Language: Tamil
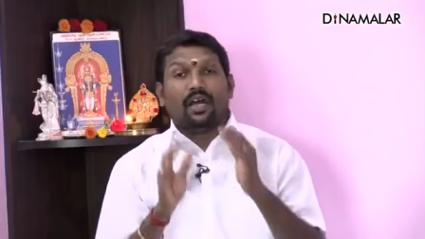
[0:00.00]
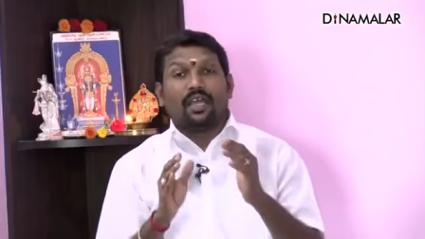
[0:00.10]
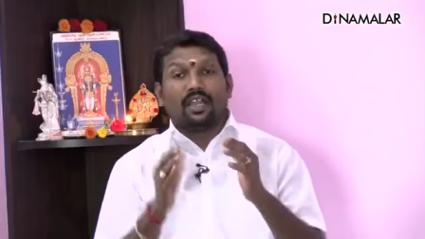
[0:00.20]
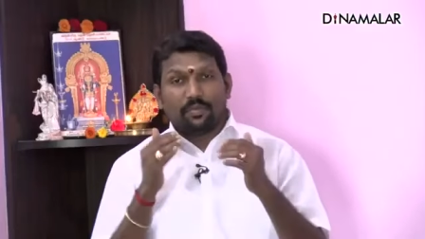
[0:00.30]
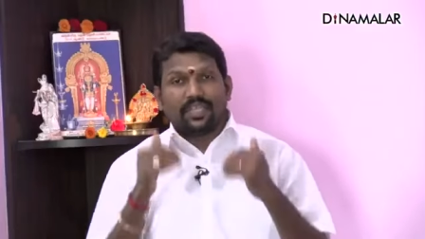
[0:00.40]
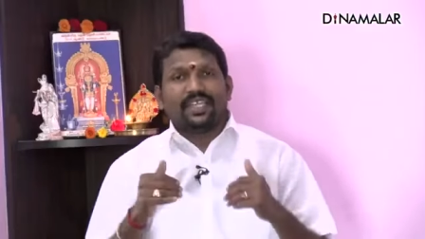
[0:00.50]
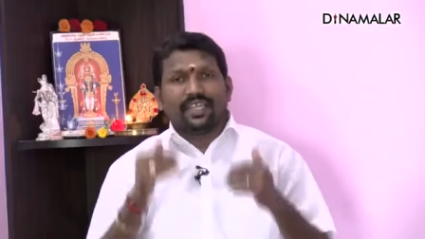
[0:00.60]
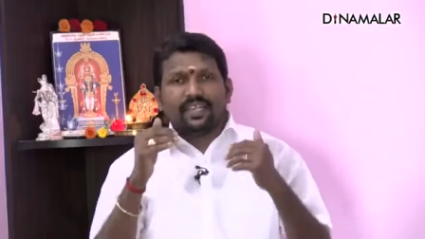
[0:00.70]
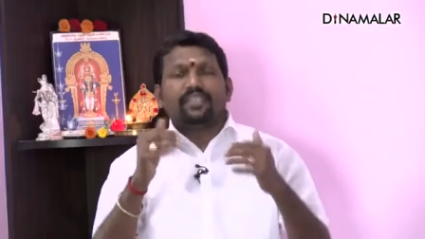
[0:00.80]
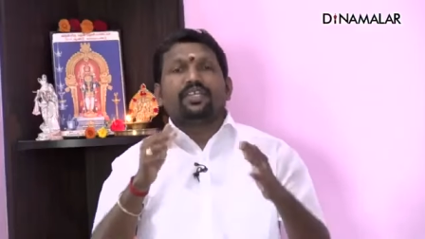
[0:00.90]
ஆனால் நாம்
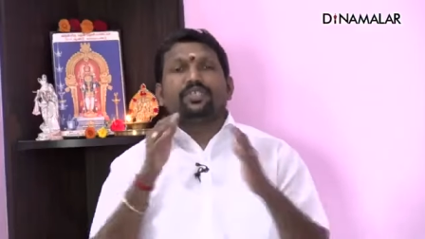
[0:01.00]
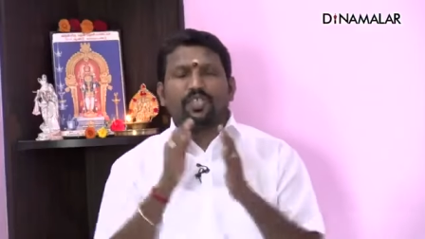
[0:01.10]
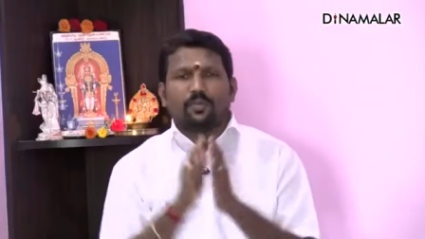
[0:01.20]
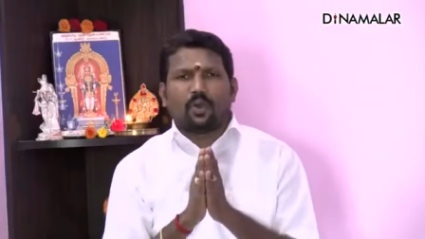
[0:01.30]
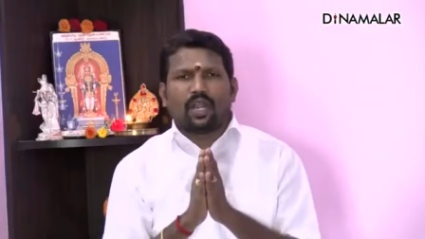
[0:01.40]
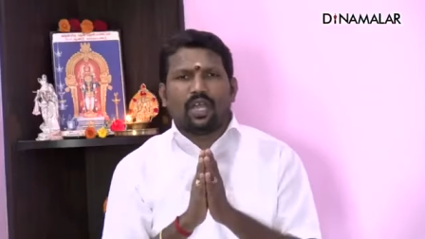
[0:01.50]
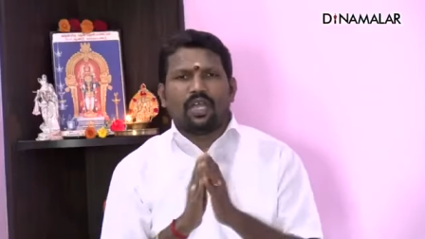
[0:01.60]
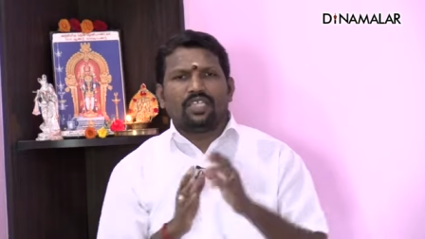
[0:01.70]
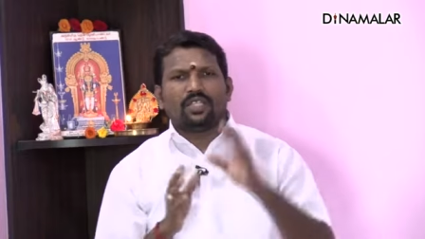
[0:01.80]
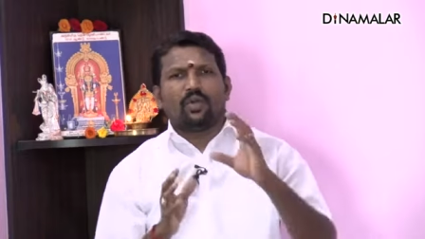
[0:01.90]
இன்னைக்கு என்ன தெரிஞ்சுக்க போகிறோம்னா
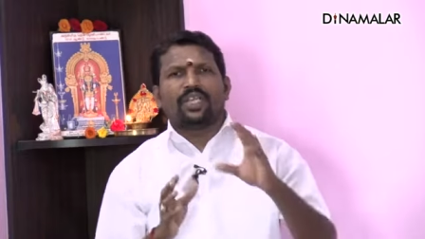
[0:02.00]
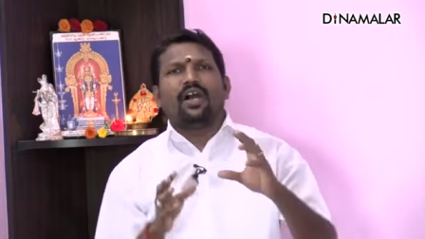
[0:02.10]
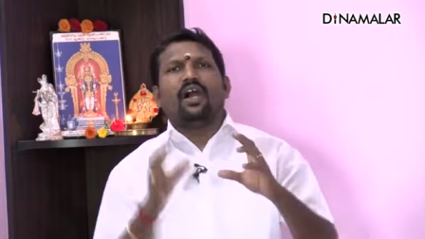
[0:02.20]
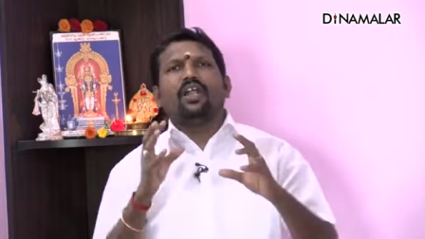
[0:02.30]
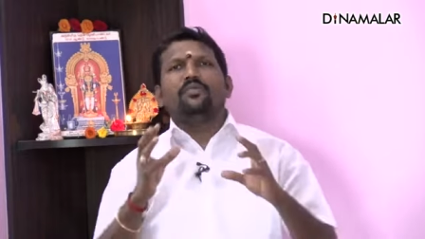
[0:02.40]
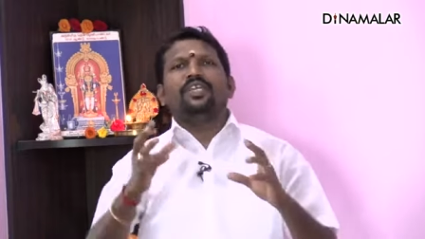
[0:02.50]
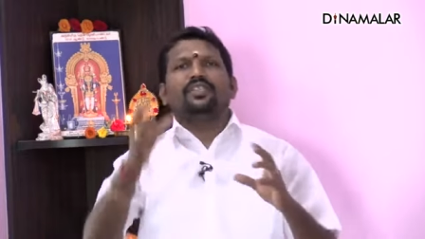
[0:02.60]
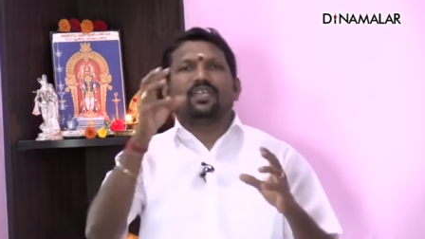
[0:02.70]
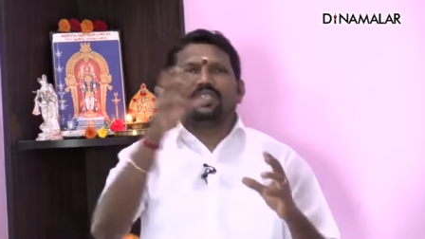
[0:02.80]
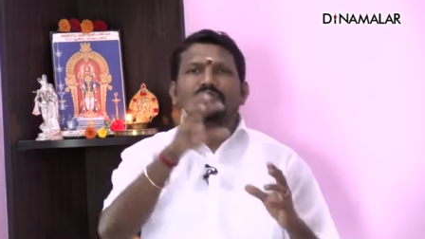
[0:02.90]
இதனுடைய ஆன்மீக
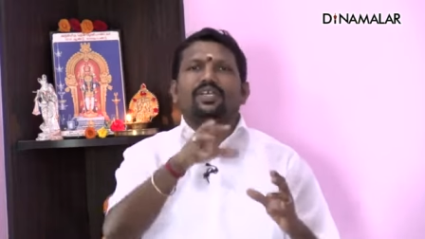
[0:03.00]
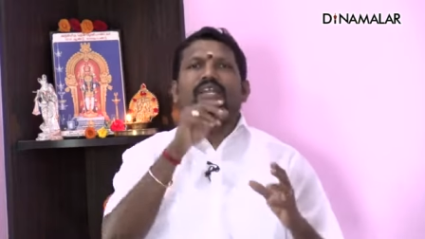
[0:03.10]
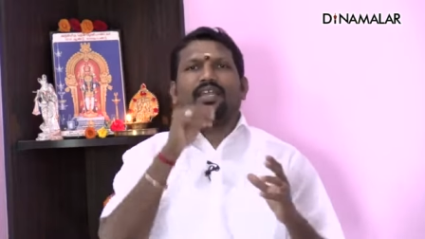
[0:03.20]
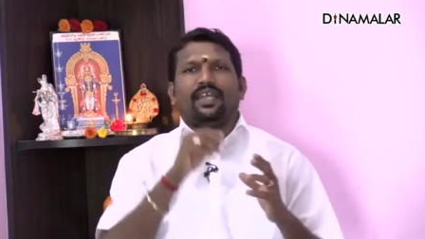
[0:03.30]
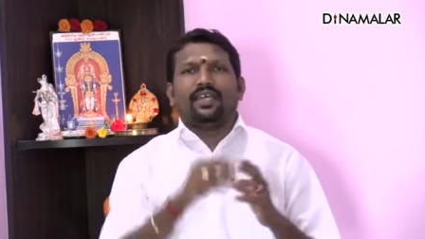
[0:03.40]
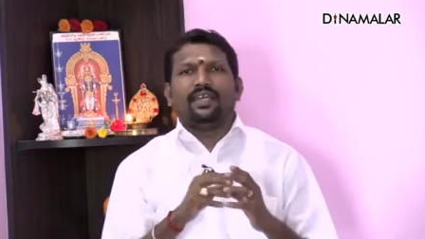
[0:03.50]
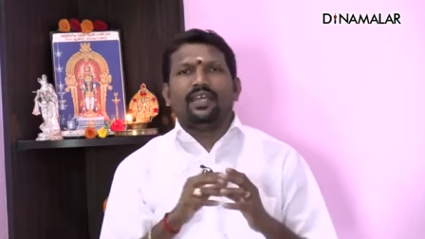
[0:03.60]
தத்துவங்கள் என்ன